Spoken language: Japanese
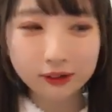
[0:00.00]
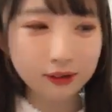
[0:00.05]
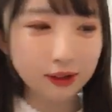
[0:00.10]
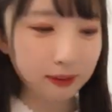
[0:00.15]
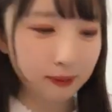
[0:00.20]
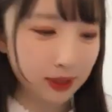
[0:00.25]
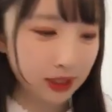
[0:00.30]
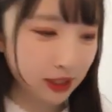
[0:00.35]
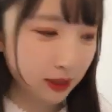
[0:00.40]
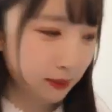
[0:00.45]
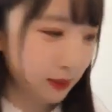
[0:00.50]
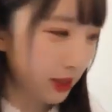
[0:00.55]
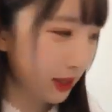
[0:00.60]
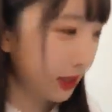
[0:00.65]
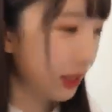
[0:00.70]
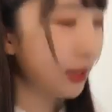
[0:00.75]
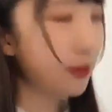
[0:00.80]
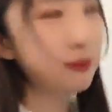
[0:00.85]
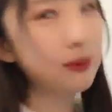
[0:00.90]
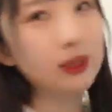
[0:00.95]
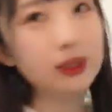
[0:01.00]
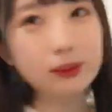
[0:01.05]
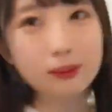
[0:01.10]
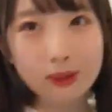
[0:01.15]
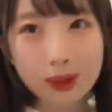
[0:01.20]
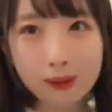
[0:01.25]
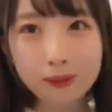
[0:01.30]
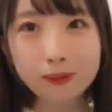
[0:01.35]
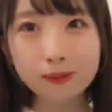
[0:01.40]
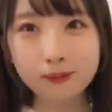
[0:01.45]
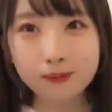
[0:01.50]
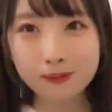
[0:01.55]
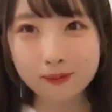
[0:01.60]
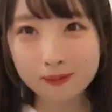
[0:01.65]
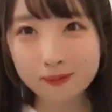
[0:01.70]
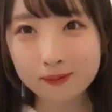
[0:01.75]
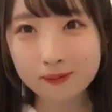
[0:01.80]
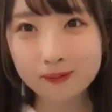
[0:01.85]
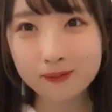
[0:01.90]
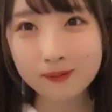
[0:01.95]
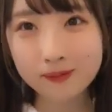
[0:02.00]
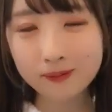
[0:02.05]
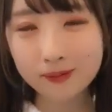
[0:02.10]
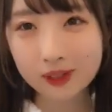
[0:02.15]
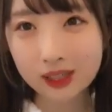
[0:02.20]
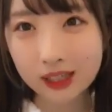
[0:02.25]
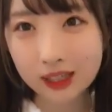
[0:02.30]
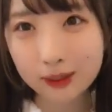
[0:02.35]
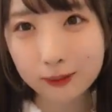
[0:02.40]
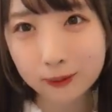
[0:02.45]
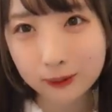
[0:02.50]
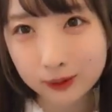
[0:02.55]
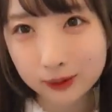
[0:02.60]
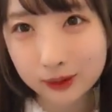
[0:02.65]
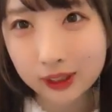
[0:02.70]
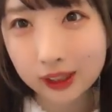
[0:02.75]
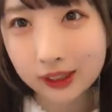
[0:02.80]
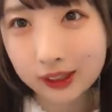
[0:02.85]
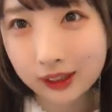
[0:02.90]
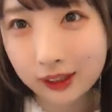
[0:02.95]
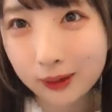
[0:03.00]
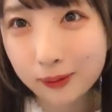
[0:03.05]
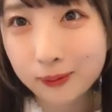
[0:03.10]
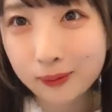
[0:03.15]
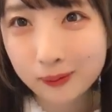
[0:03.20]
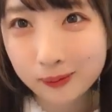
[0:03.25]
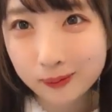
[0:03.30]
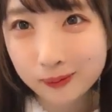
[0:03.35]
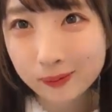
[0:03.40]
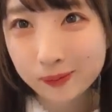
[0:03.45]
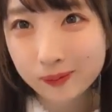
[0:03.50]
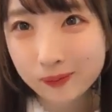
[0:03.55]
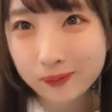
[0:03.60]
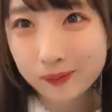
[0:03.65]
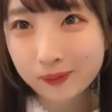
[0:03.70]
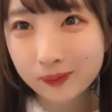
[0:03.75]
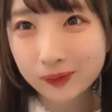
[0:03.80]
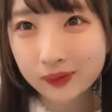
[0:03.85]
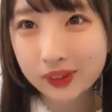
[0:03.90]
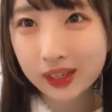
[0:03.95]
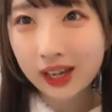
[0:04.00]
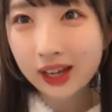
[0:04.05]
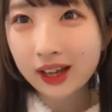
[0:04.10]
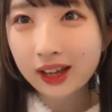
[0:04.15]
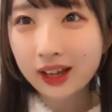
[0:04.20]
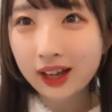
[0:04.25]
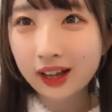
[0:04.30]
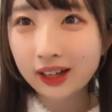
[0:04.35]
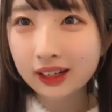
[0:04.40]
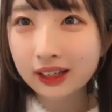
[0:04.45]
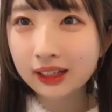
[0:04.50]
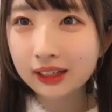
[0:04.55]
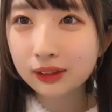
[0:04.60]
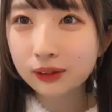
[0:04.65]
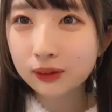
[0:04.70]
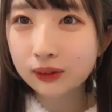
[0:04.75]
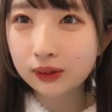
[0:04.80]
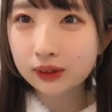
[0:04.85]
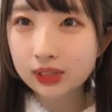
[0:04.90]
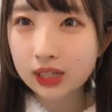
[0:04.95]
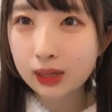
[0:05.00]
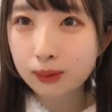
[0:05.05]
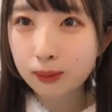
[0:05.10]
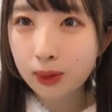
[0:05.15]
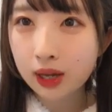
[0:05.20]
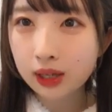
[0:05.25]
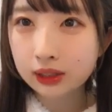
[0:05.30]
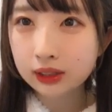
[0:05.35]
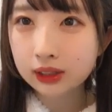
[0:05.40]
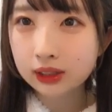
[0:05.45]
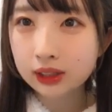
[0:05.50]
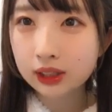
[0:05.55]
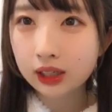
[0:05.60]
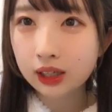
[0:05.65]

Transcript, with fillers: 今日は目覚めいい目覚めって気分だったありがとうございます